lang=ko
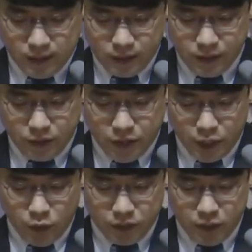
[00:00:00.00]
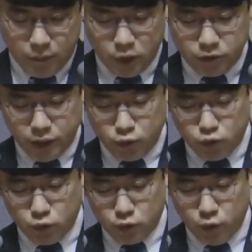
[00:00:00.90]
즉 경향교회는 이 별들의
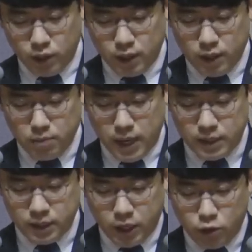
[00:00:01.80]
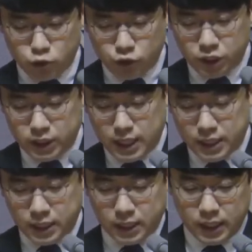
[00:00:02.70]
운동을 통해 바른 개혁주의
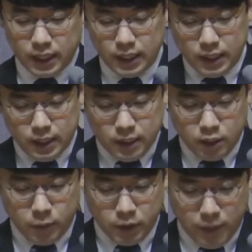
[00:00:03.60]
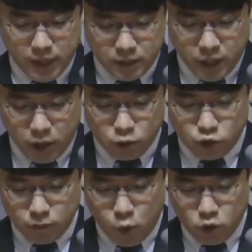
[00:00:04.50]
신앙인, 특별히 바른
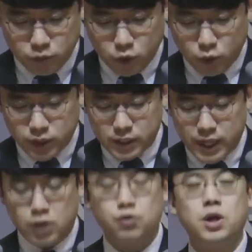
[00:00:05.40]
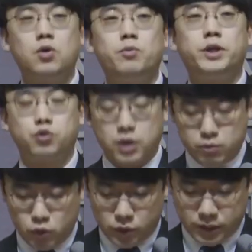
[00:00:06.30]
개혁주의 복음 전도자를 양육하고
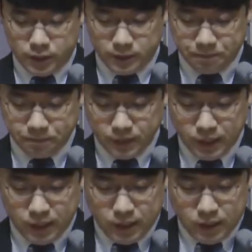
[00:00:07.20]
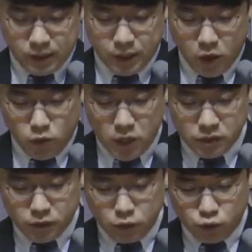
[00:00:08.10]
배출함으로써 그
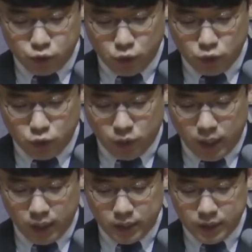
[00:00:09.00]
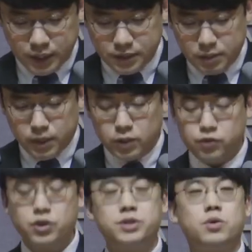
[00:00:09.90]
영광스러운 구속 운동에 크게 쓰임 받을
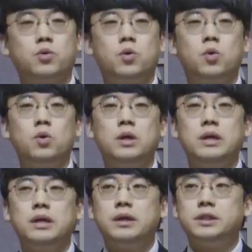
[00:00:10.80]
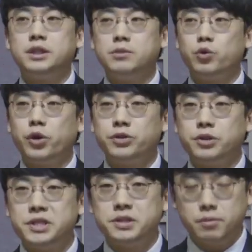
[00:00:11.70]
수 있었고 지금도
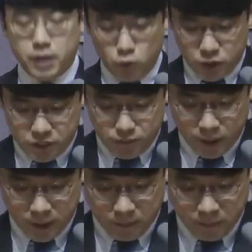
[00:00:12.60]
여전히 쓰임 받고 있습니다.